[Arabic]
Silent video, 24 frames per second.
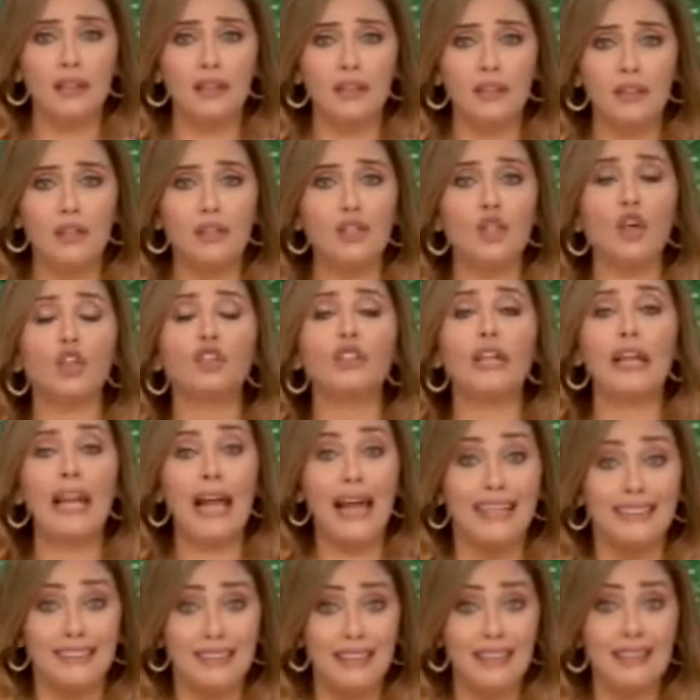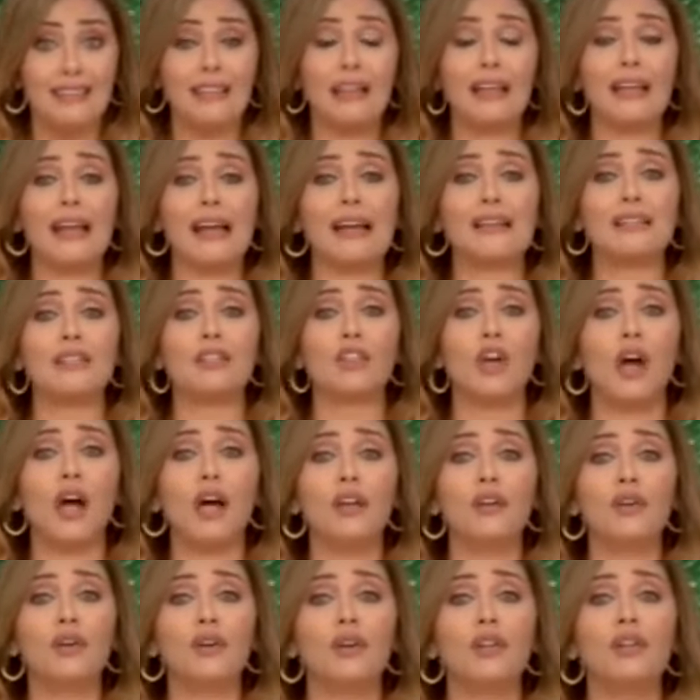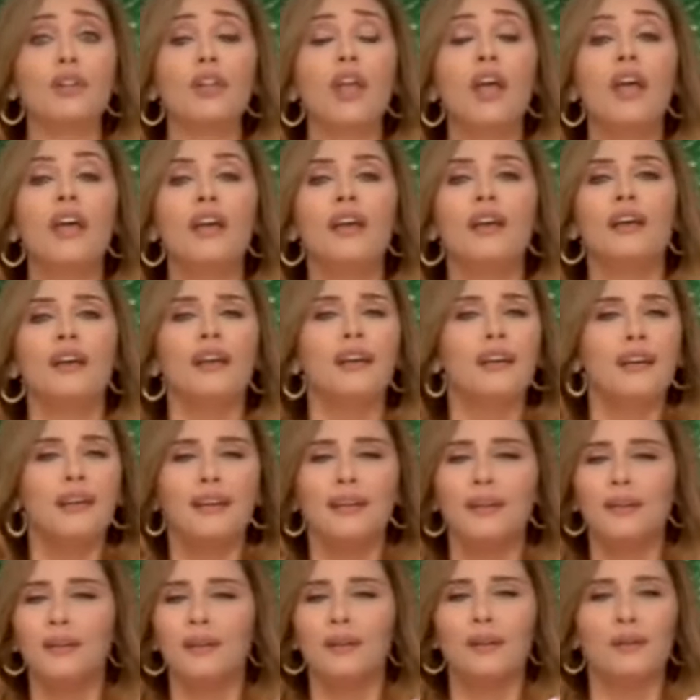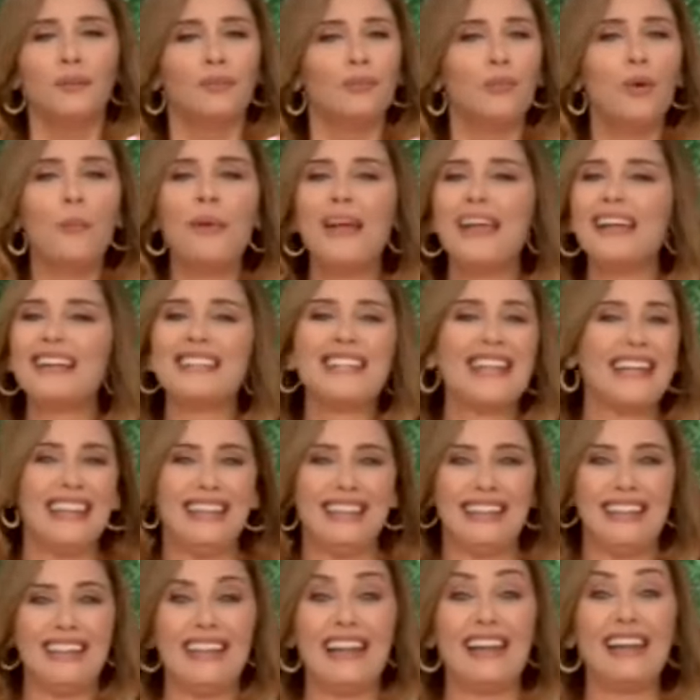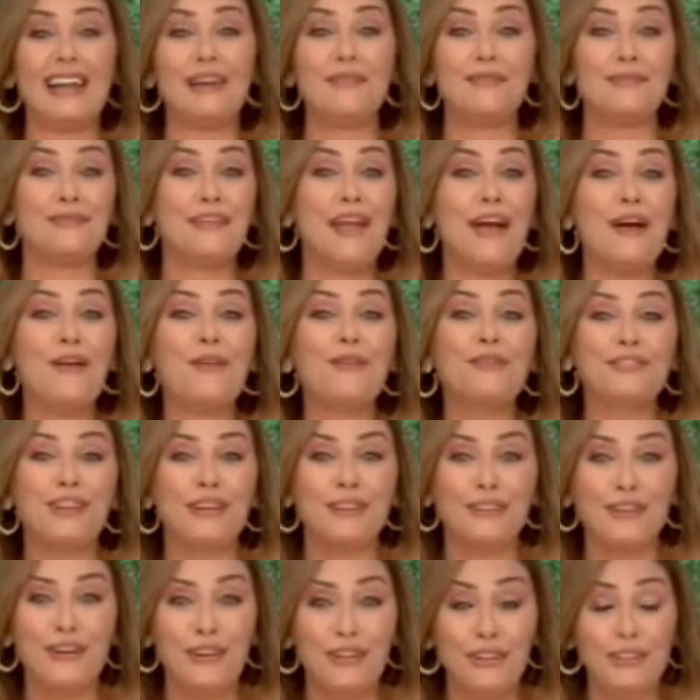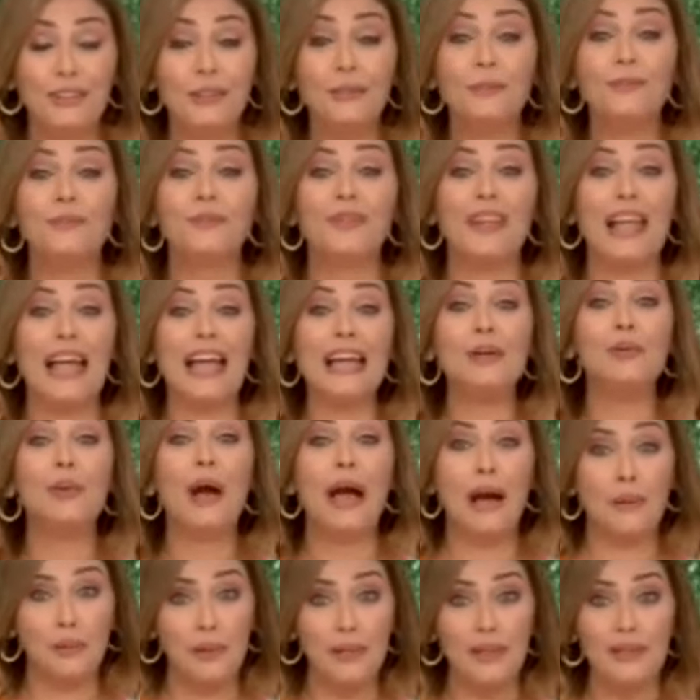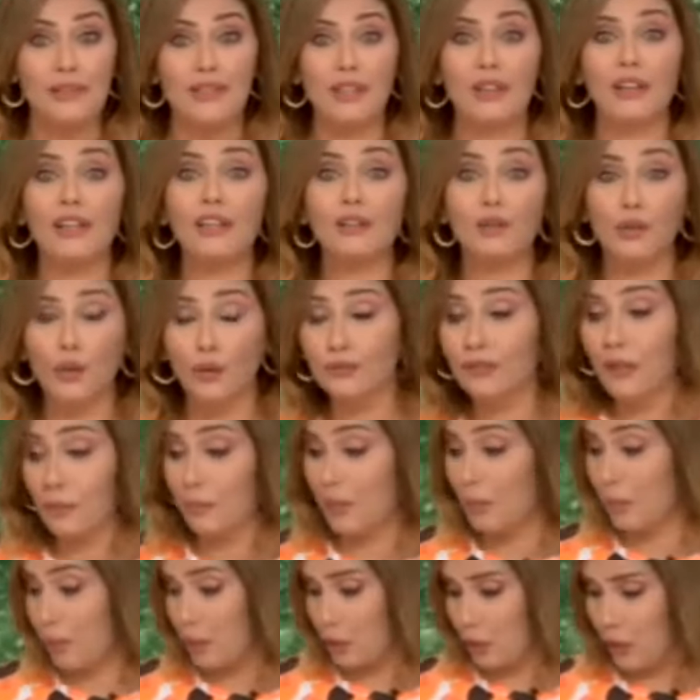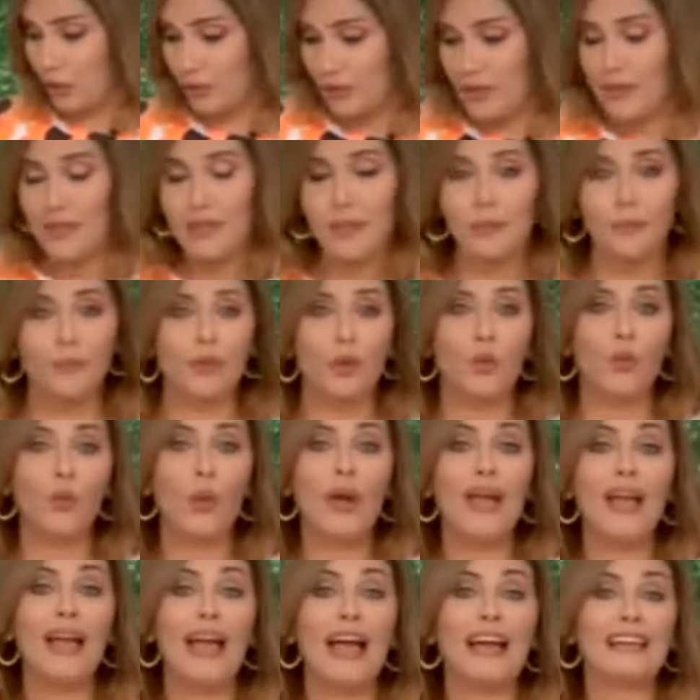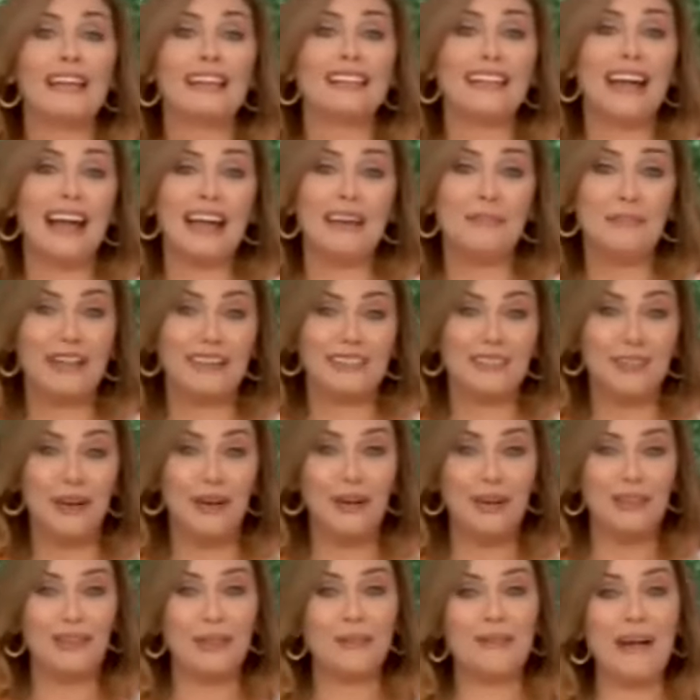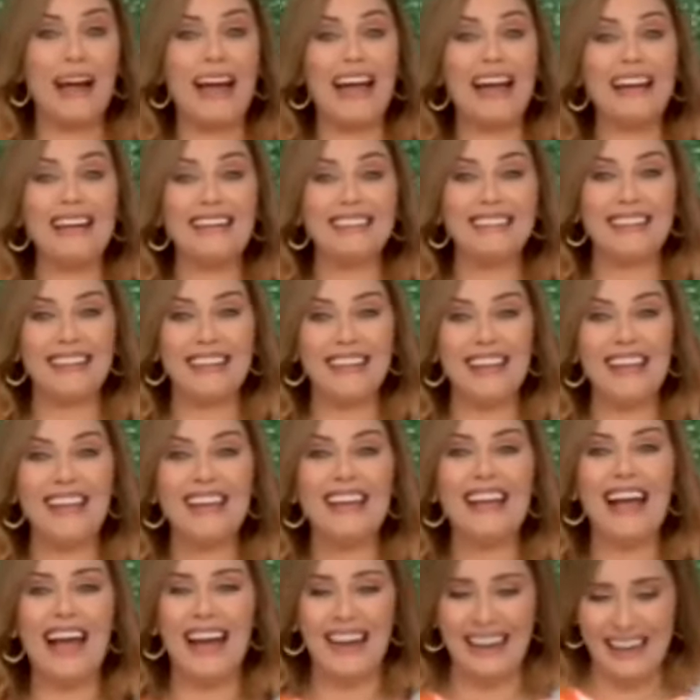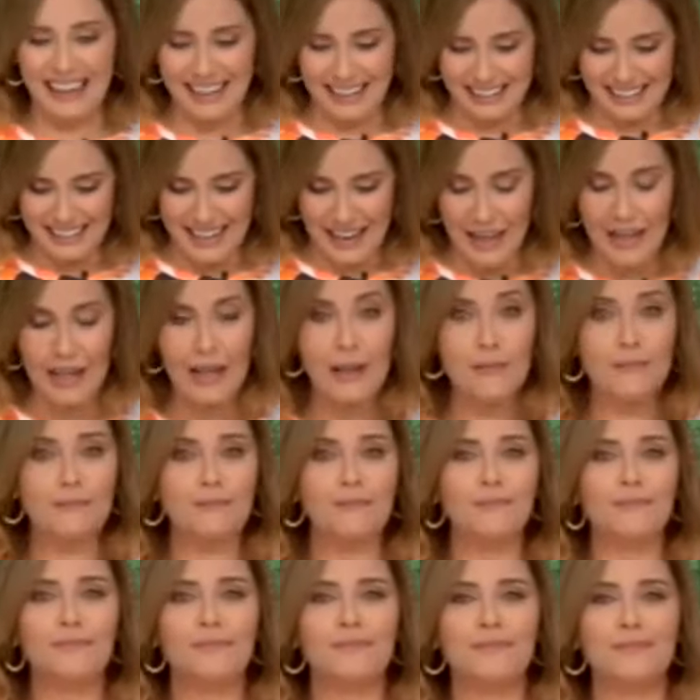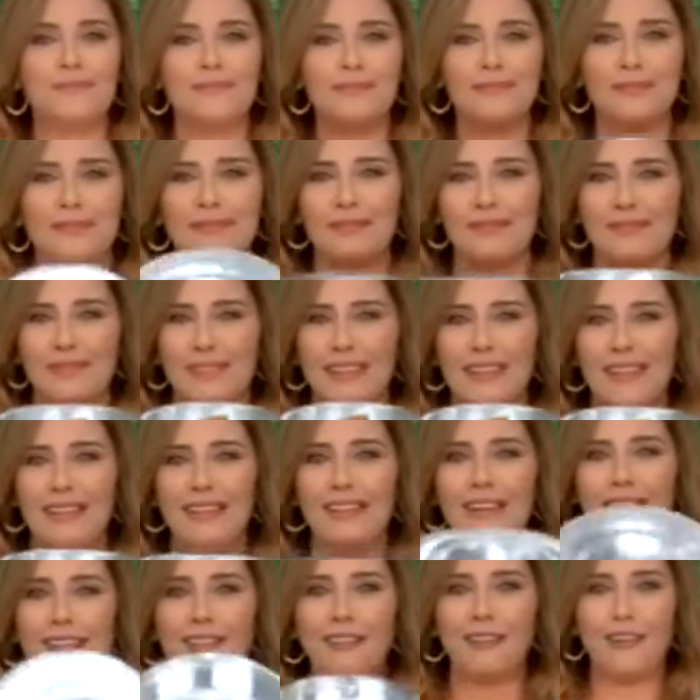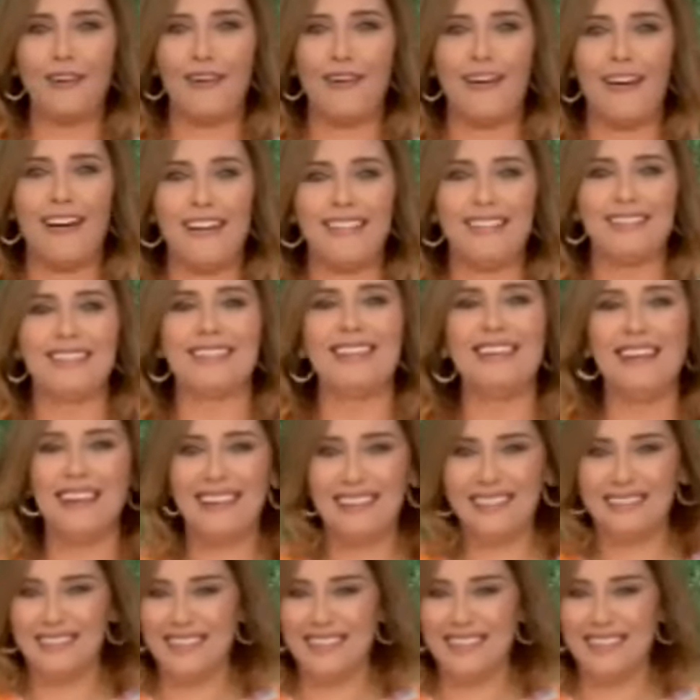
طاسات الحديد الكاست ايرون مميزه جدا هنعمل فيها كفته النهارده حلوه قوي صينيه كفته بالبطاطس وهنتعامل النهارده مع حله الكيك على انها اختراع يلا